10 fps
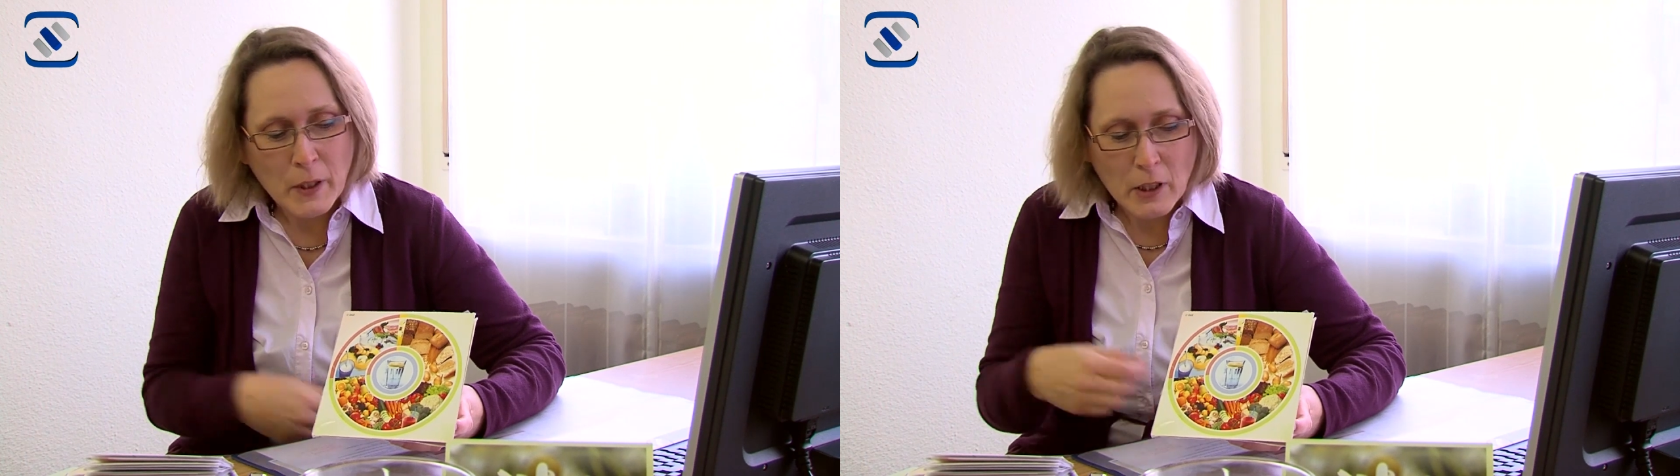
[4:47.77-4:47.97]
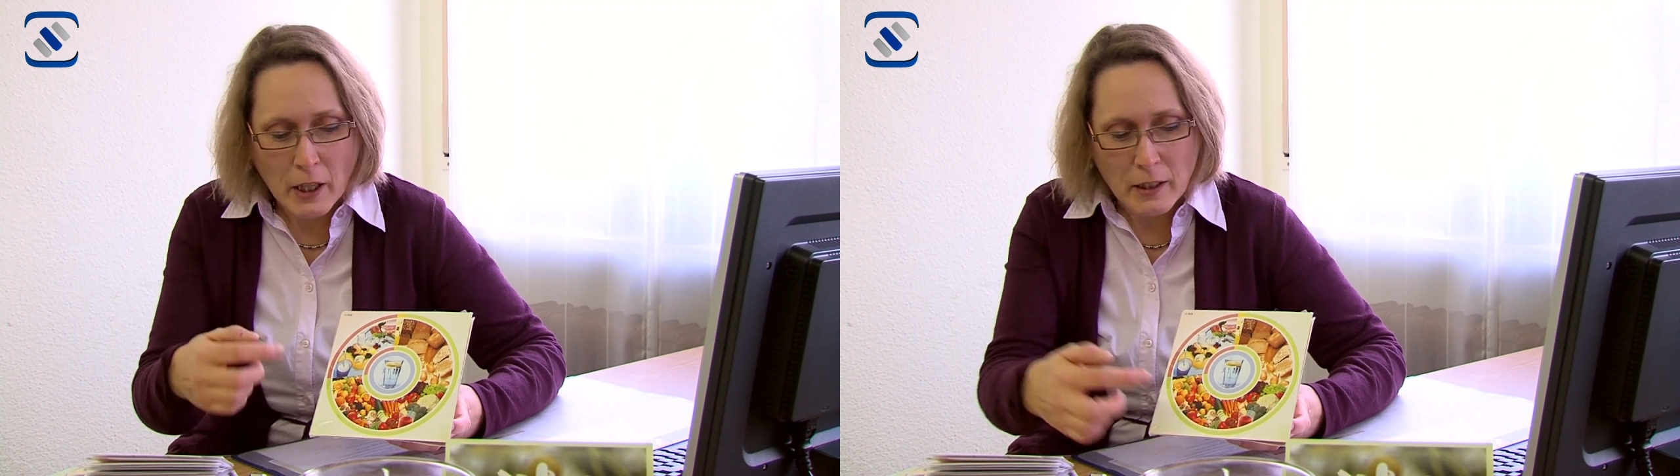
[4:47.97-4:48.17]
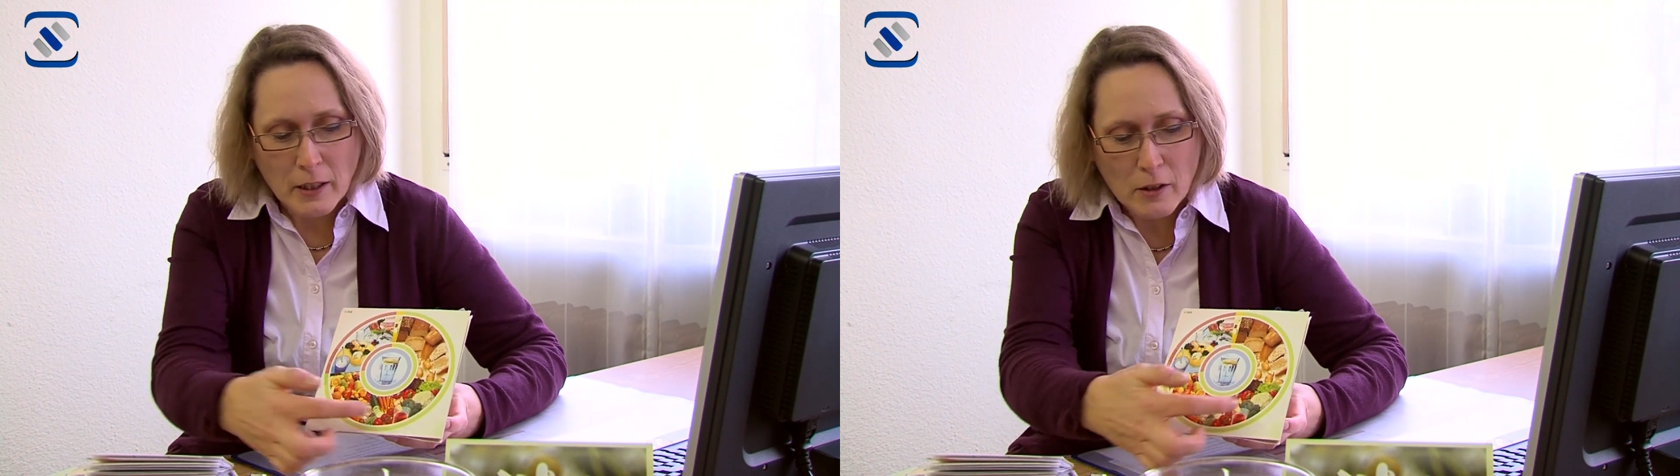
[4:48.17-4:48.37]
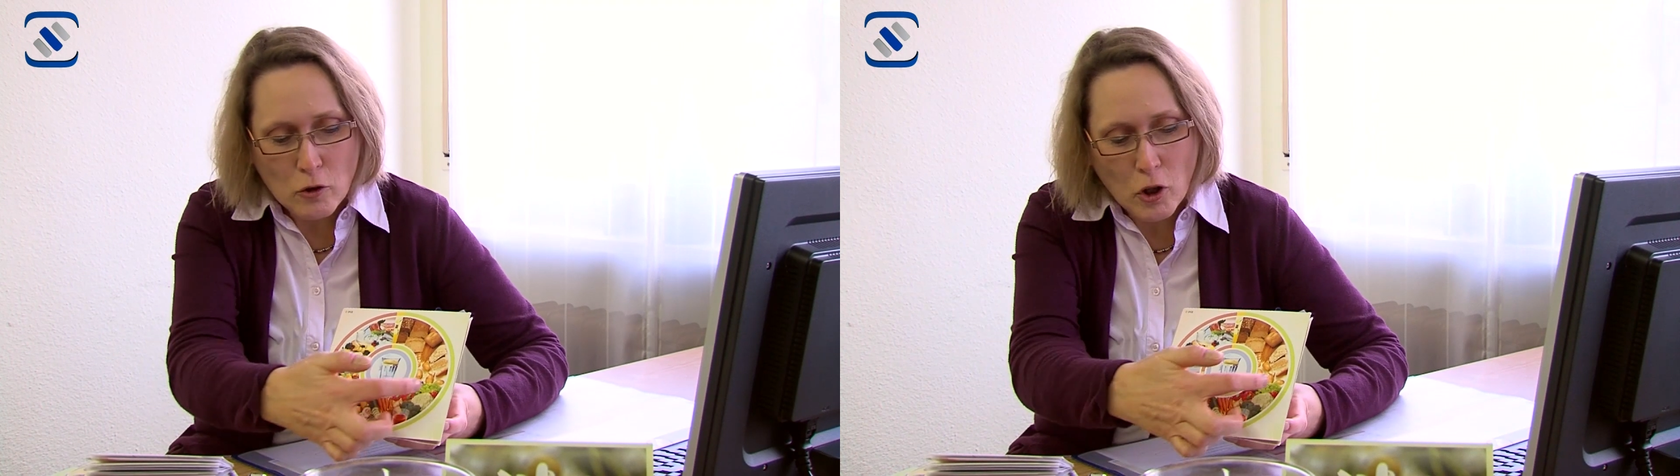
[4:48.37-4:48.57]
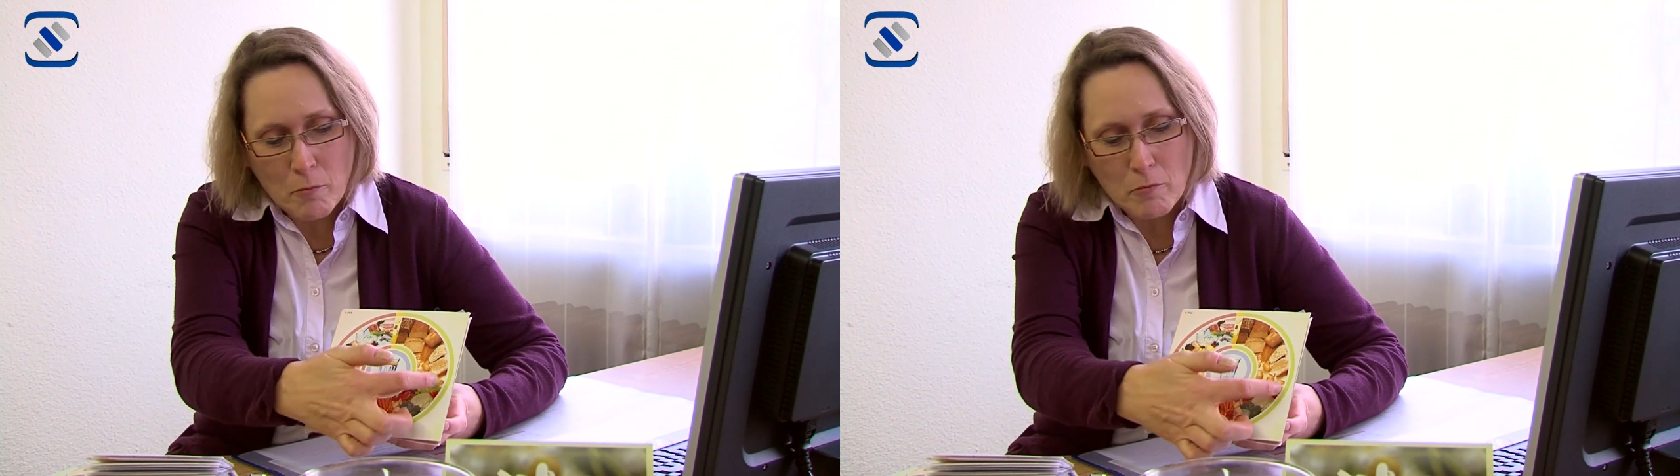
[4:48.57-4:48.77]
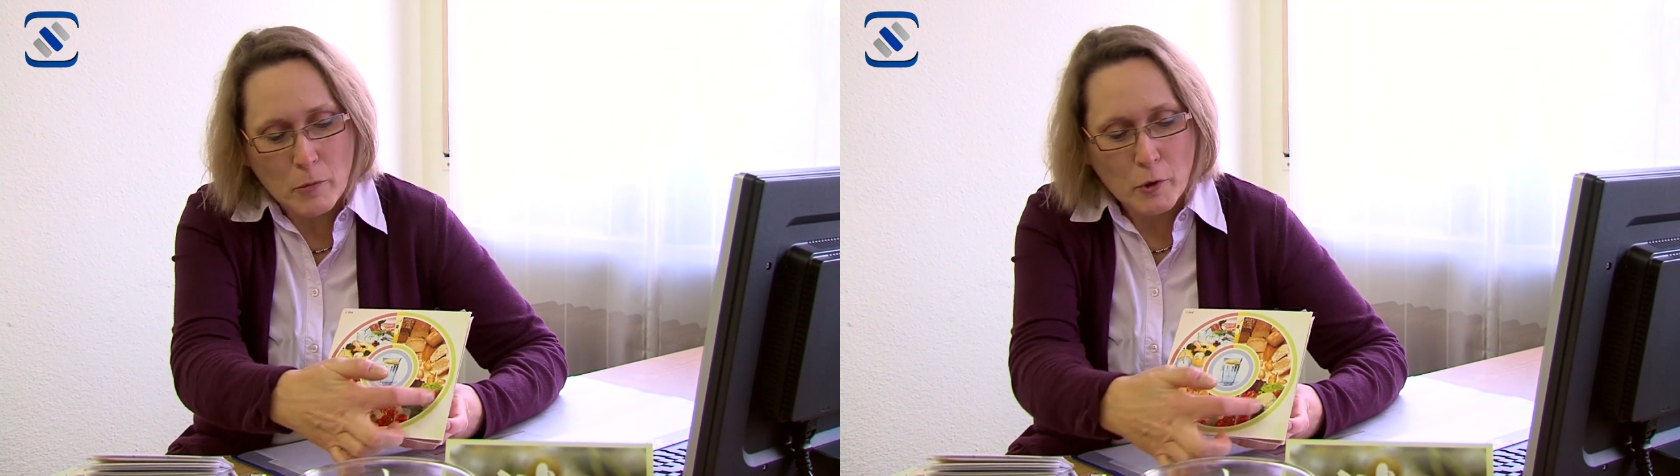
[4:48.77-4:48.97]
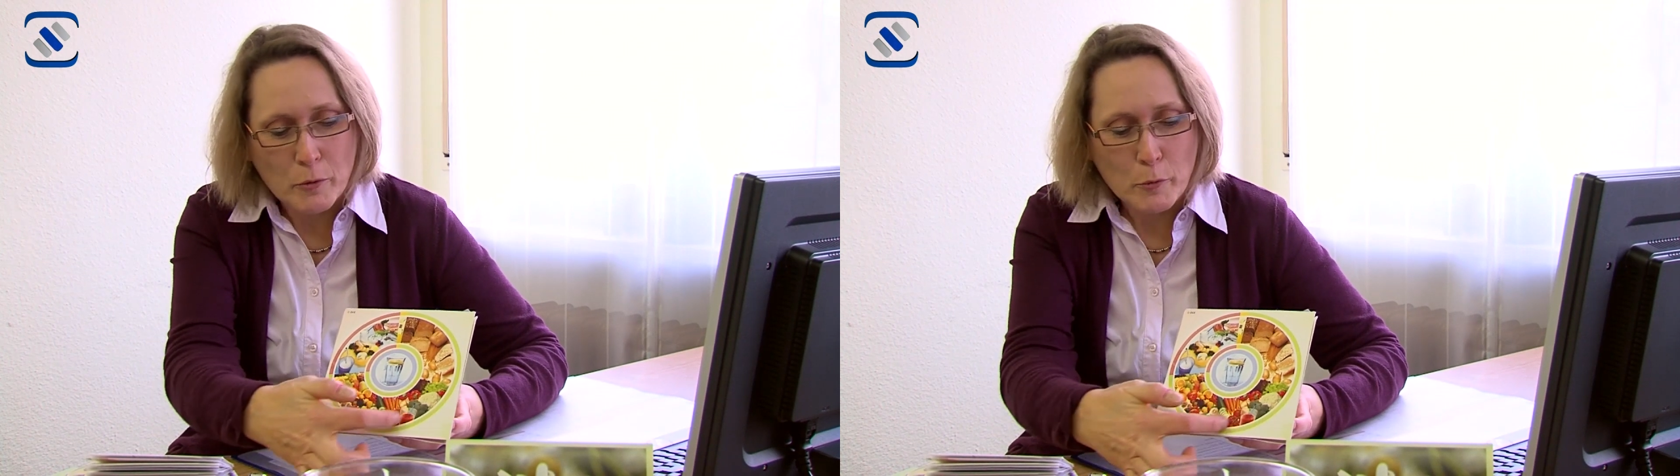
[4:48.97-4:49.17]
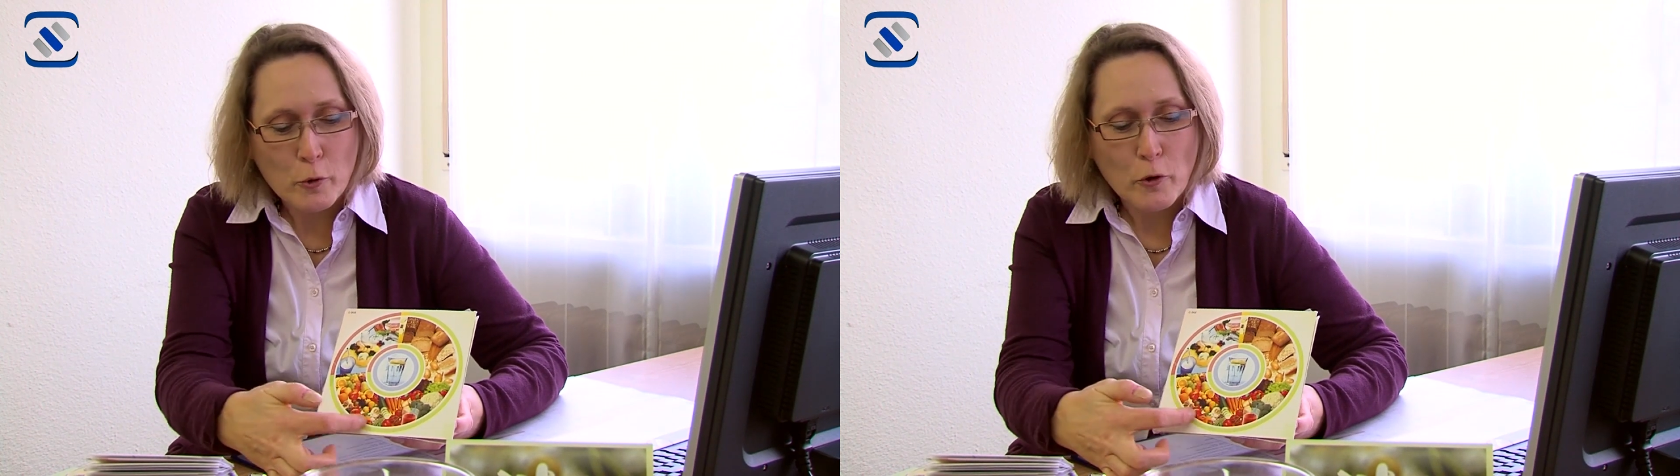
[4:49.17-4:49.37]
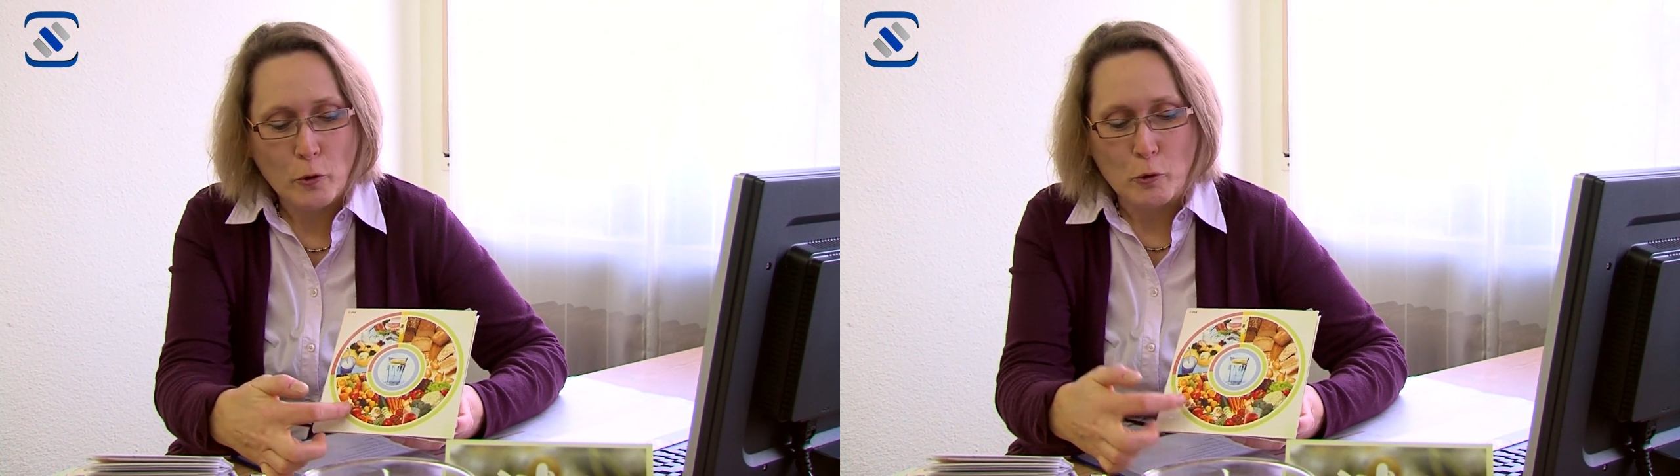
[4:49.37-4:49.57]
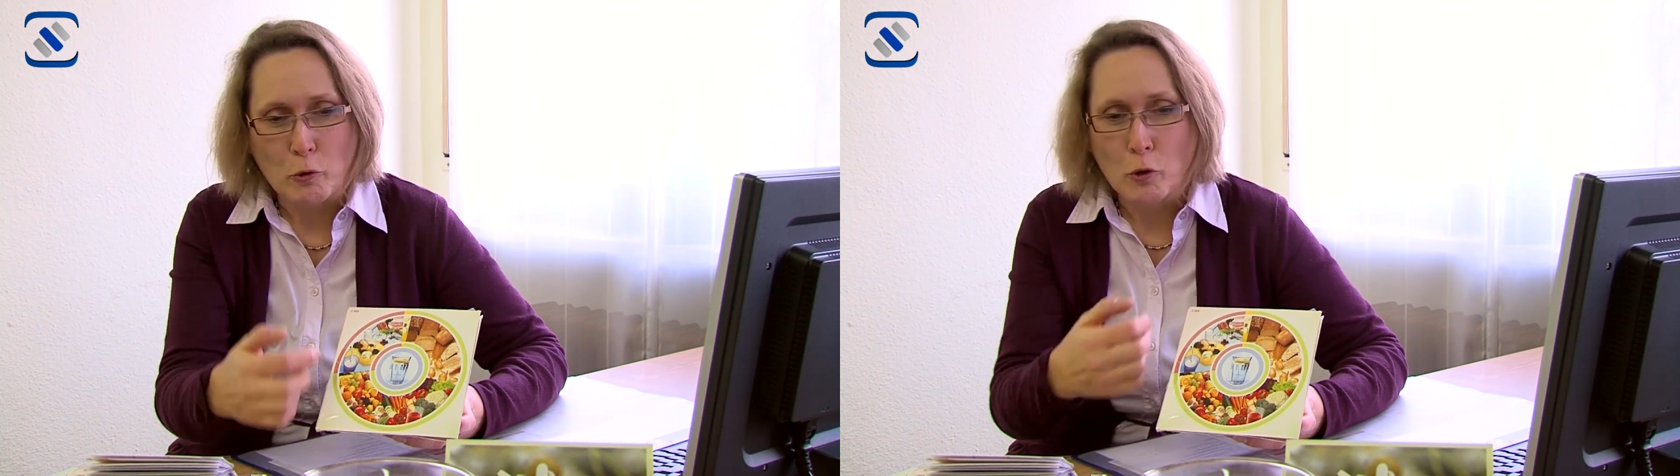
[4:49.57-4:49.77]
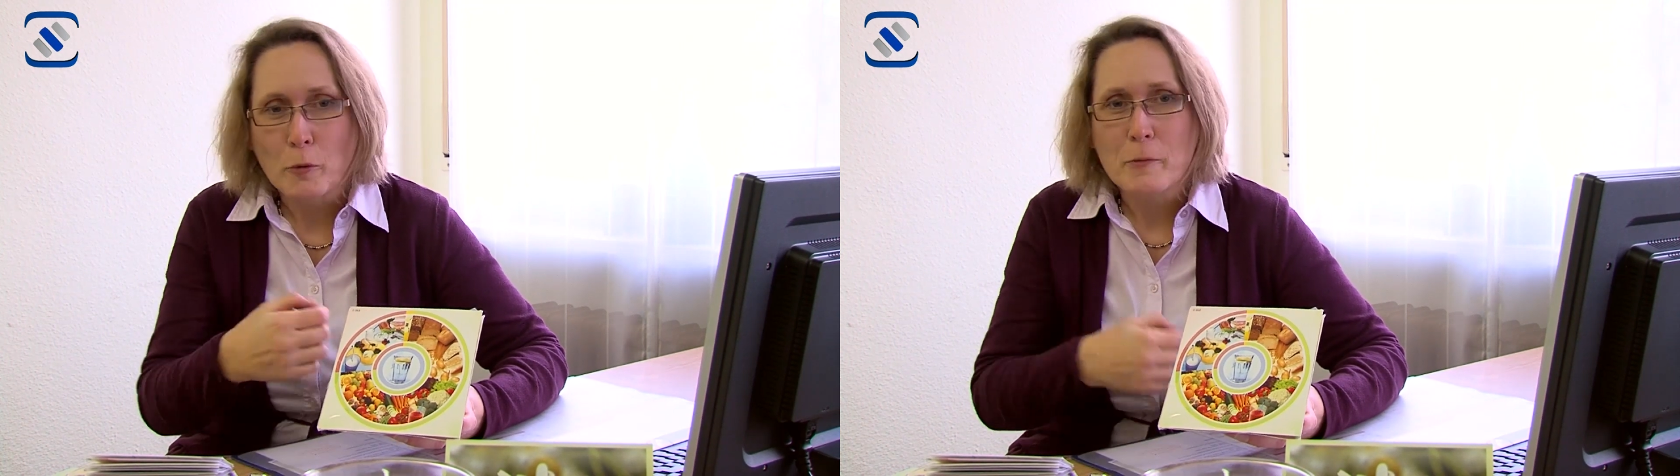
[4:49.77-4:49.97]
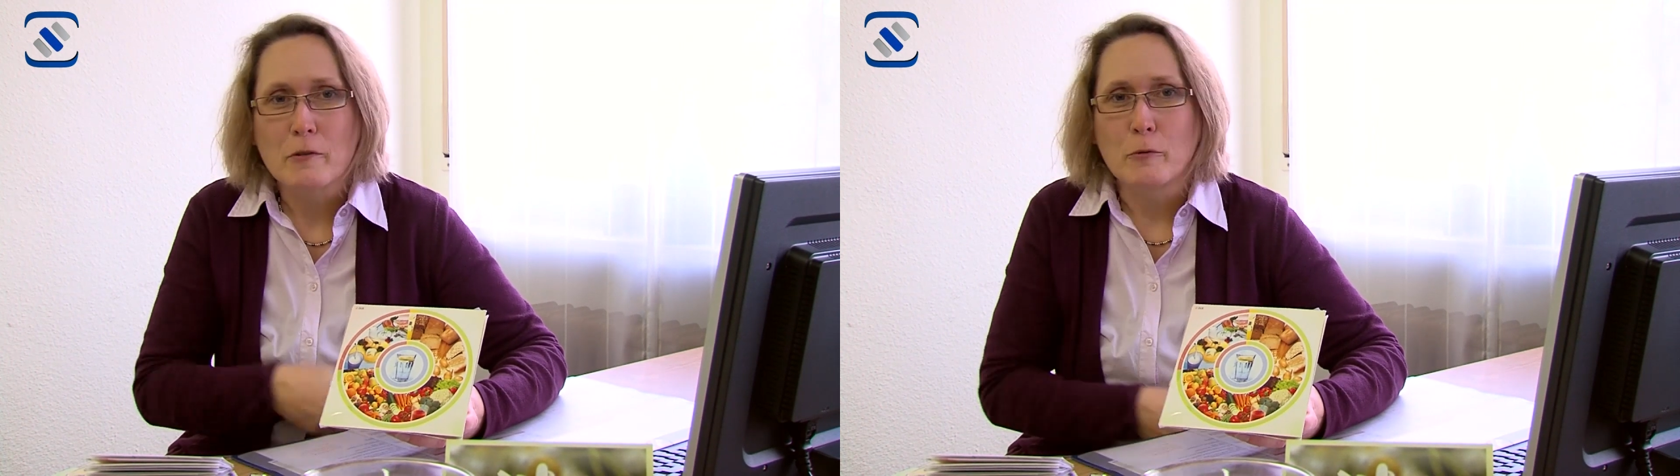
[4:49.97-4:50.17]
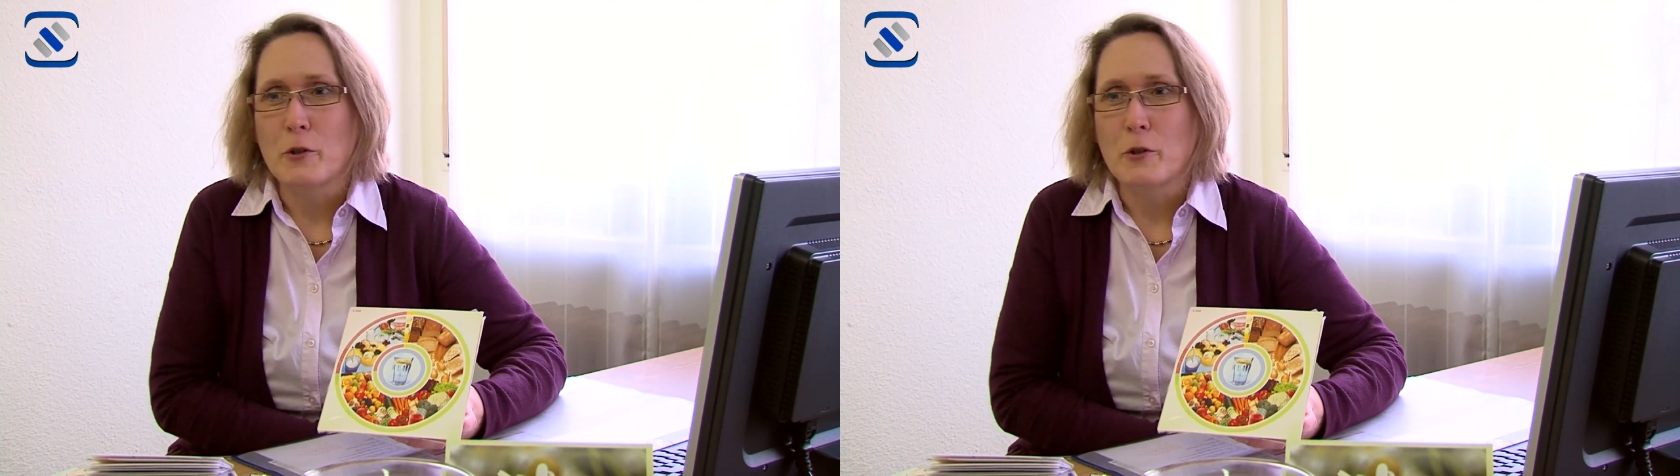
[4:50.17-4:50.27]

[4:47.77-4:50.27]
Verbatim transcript: Ja, dann kommen Gemüse und Obst,